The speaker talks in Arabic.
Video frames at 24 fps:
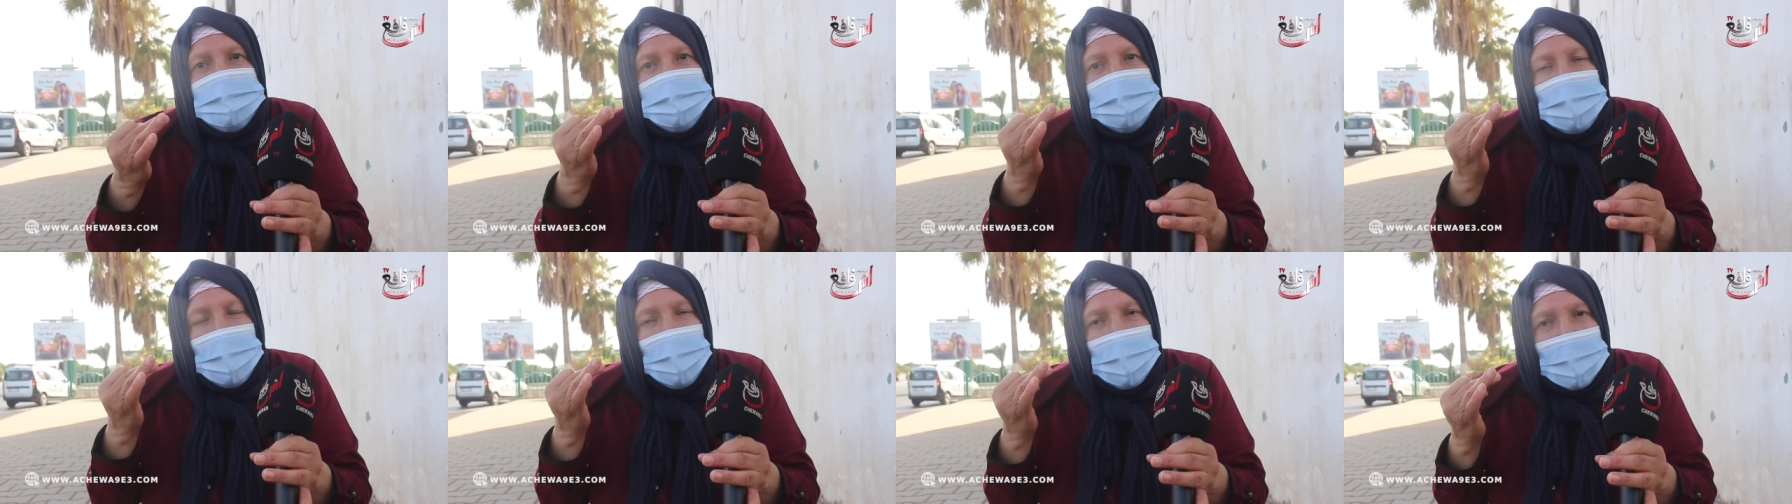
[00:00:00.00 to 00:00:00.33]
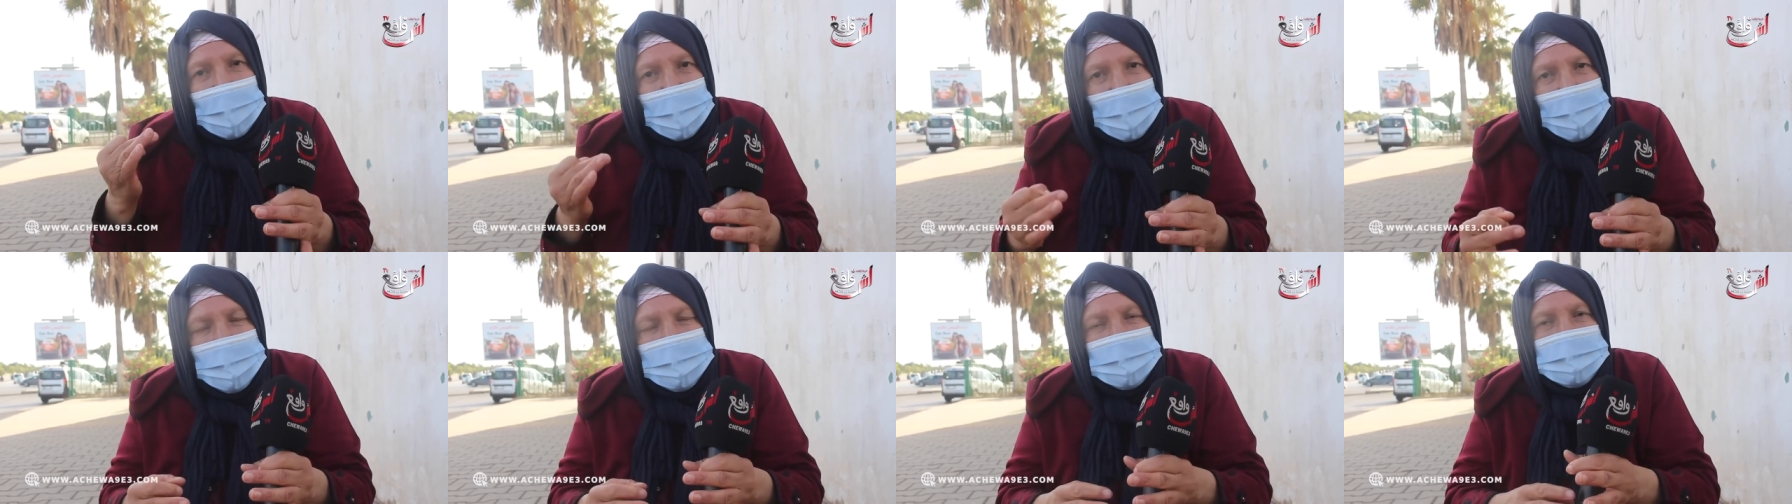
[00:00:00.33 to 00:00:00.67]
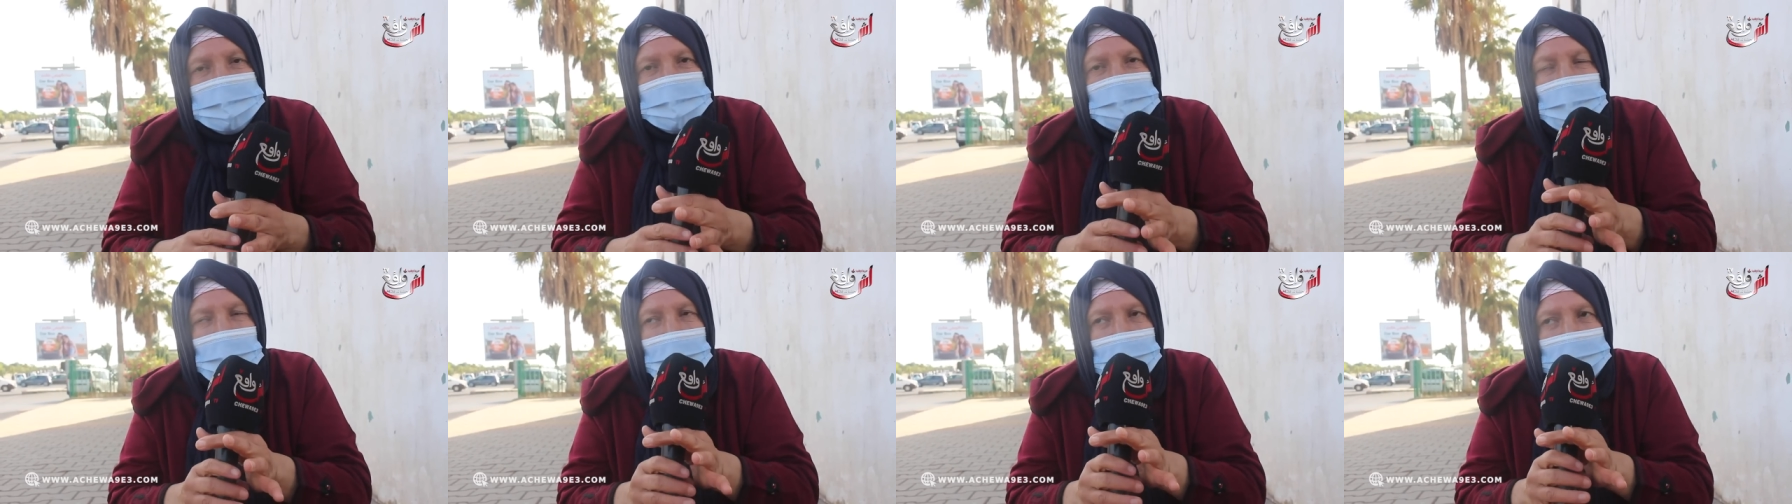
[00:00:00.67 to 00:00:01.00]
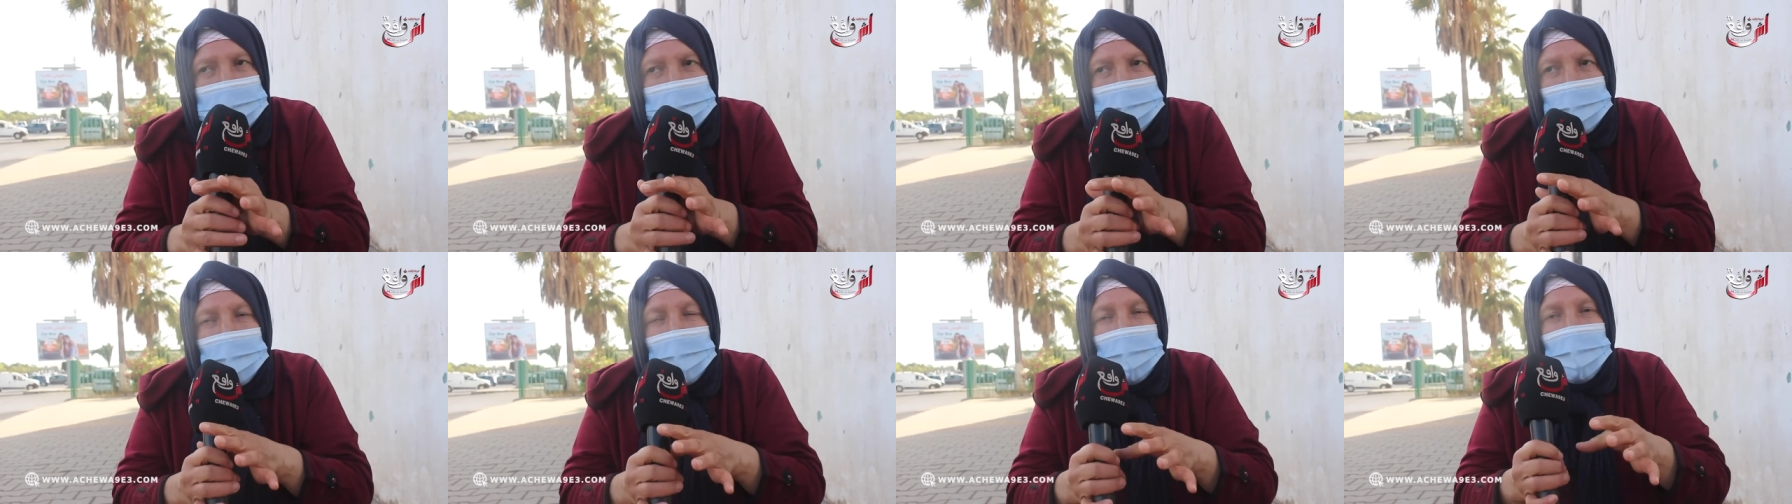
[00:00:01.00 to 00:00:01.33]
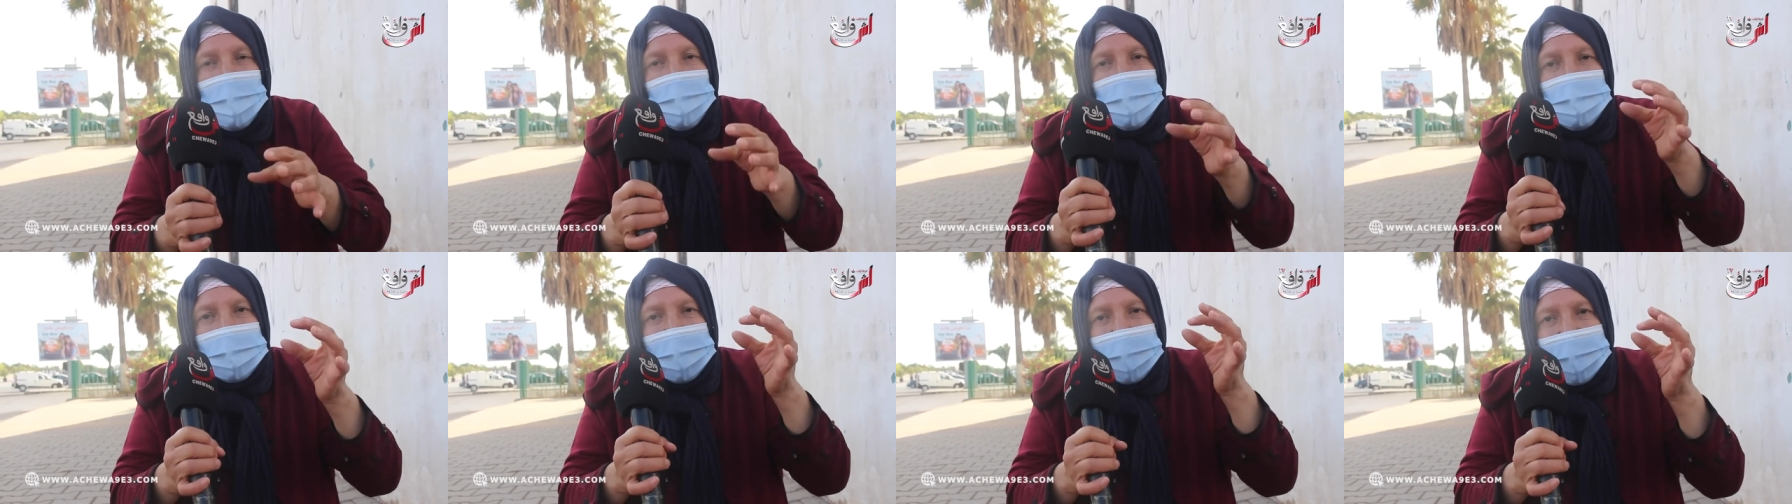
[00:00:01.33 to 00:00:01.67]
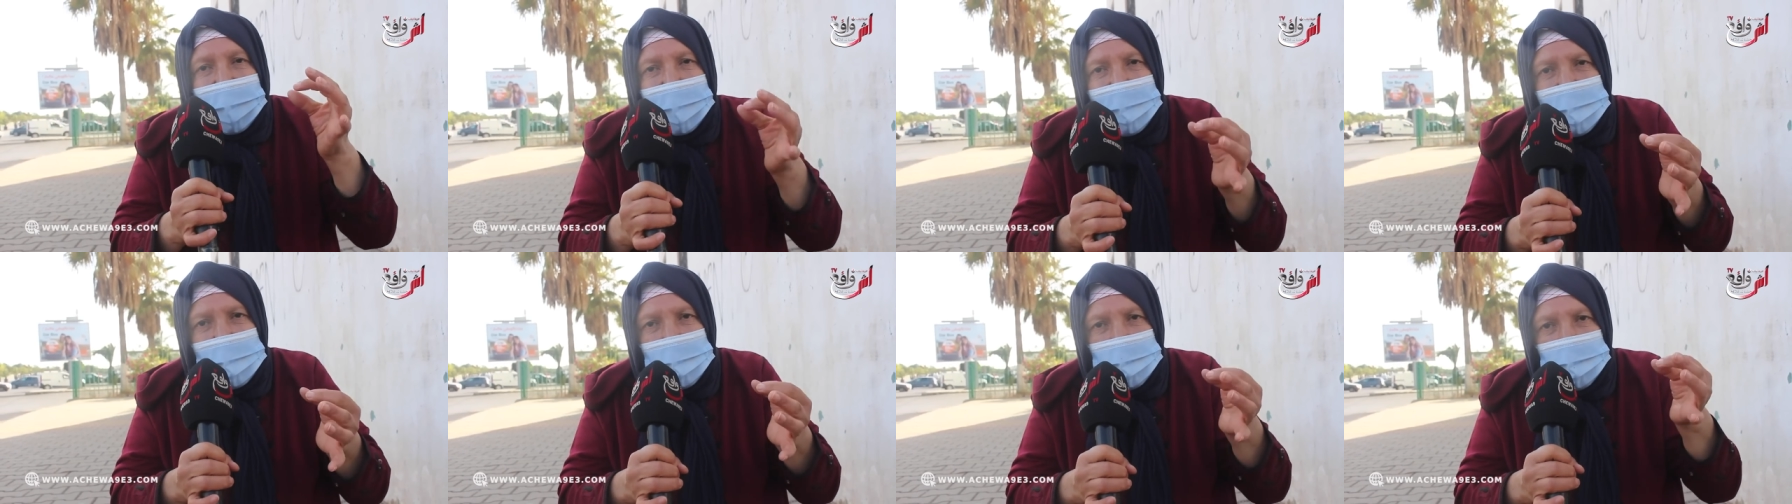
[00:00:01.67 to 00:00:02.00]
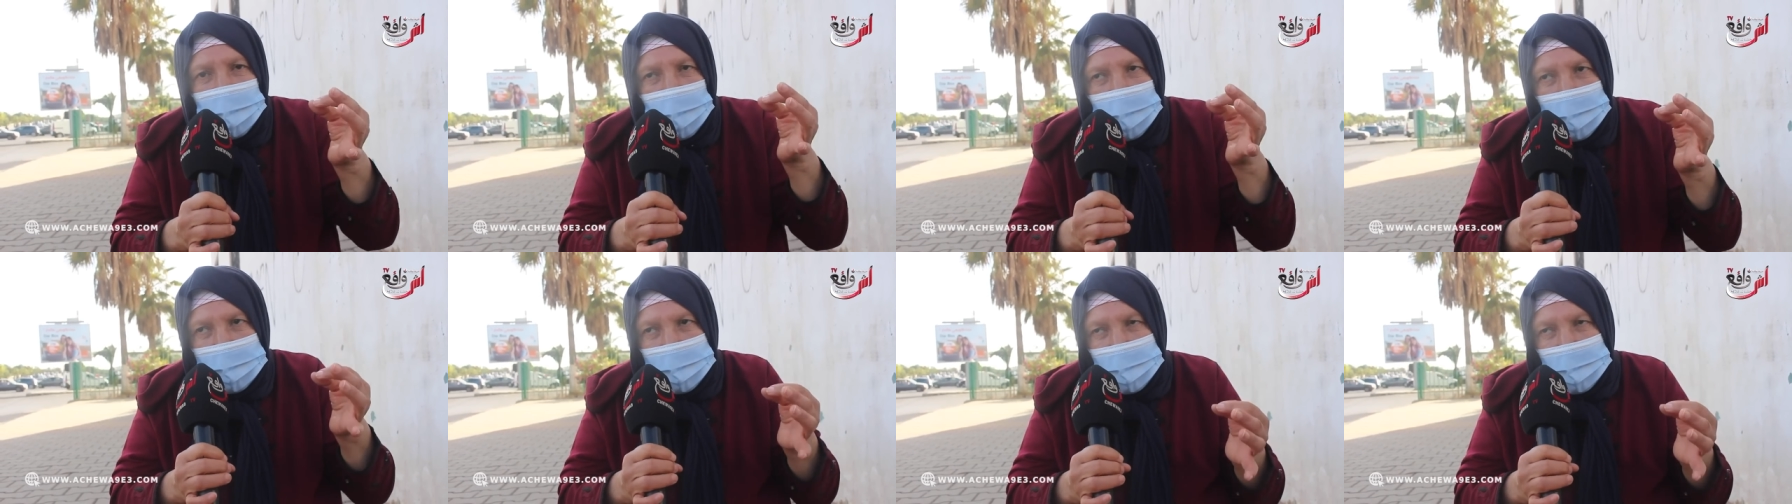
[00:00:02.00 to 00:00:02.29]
توقف شوف ويقلبوا